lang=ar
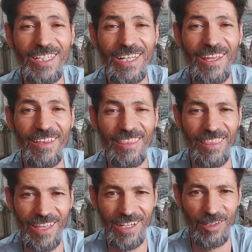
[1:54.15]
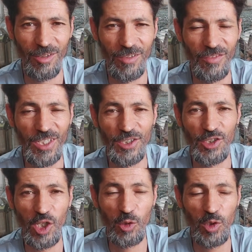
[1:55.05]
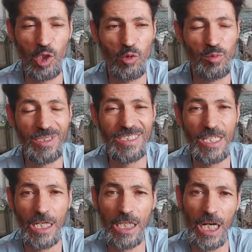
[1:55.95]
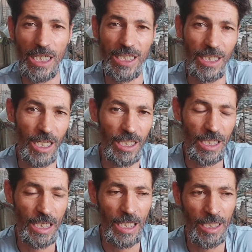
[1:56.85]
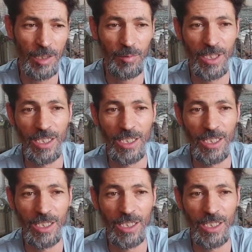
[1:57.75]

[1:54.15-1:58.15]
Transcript: إلى ذلك ويفقد تحويل وبالتالي راح يضيع هذا الأرنب